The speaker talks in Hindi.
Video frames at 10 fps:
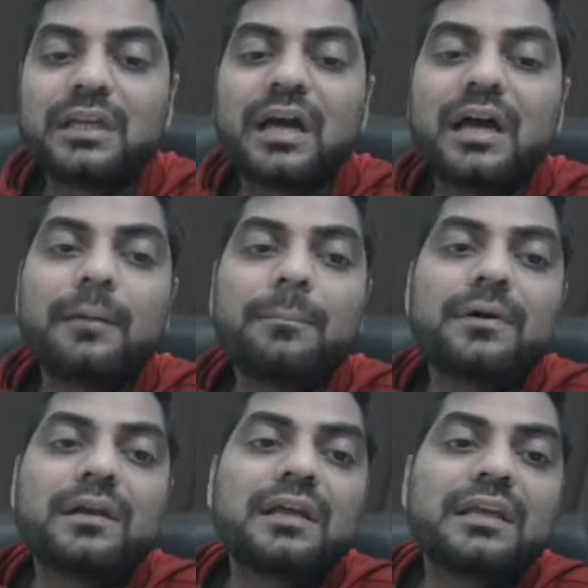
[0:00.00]
यहां
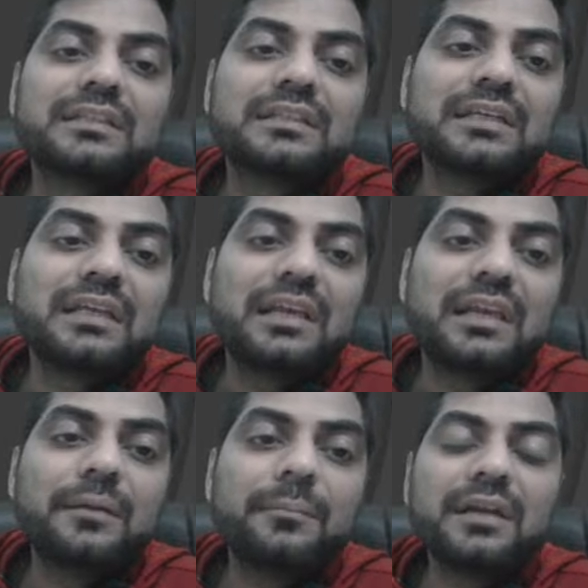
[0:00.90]
पर इसकी
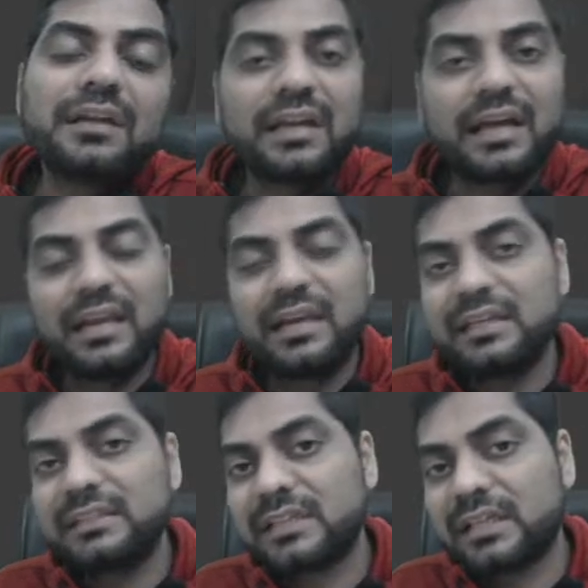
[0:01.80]
लिमिट निकाल
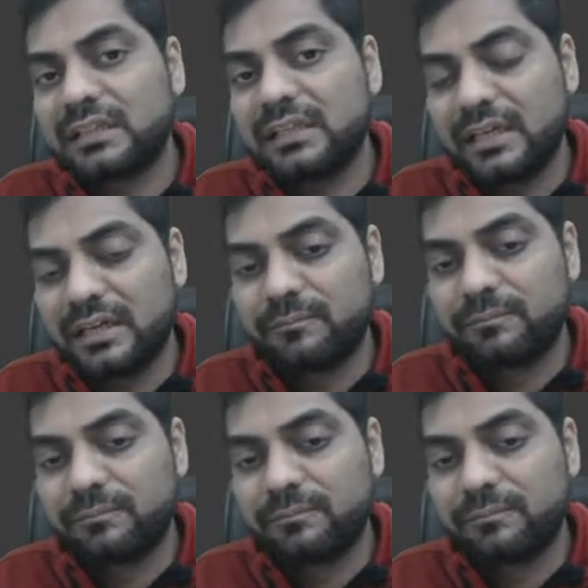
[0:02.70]
ली जाती है